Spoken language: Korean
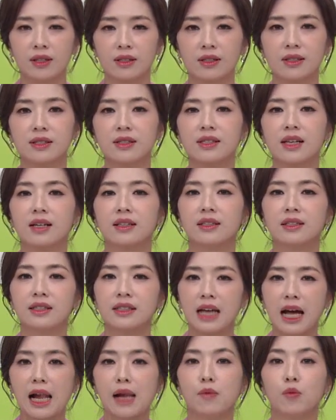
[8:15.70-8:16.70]
증상을
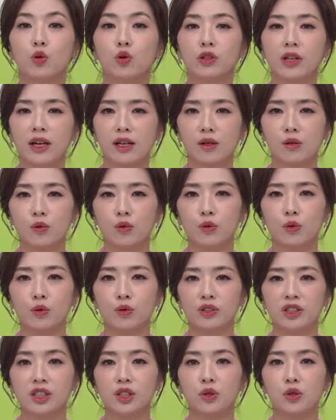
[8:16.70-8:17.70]
잘못
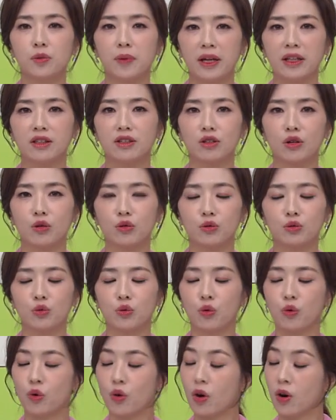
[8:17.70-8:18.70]
알고 치료를 받는
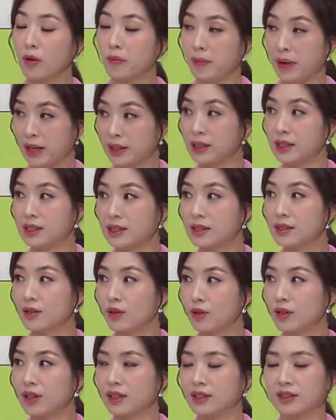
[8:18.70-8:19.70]
경우도 많이 있을
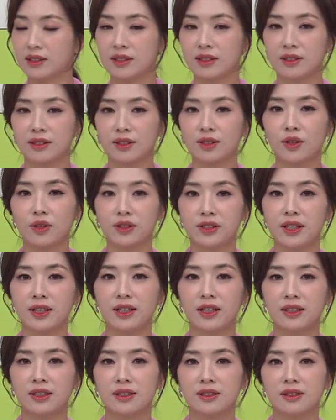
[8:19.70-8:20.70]
거라는 그런
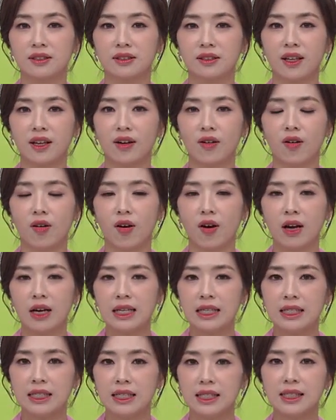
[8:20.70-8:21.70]
생각이 드는데요.
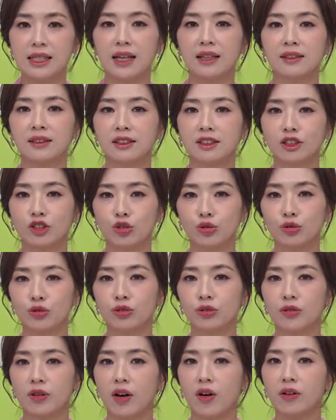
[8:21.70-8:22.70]
이상근
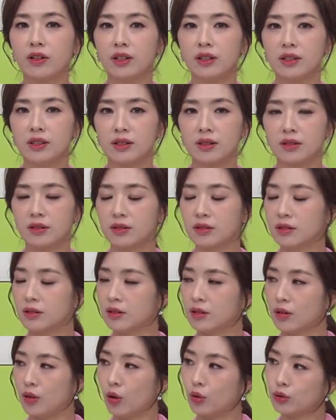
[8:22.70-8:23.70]
증후군과 허리
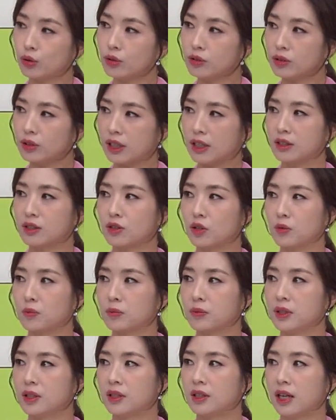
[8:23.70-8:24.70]
디스크 어떤
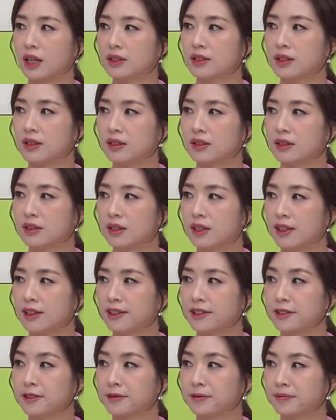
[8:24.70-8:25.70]
차이점이 가장
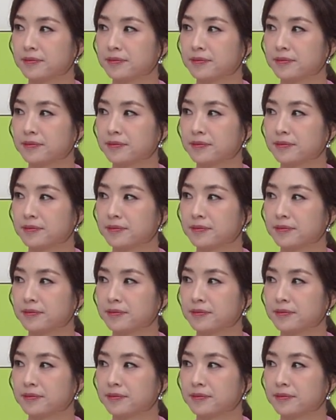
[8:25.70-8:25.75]
클까요?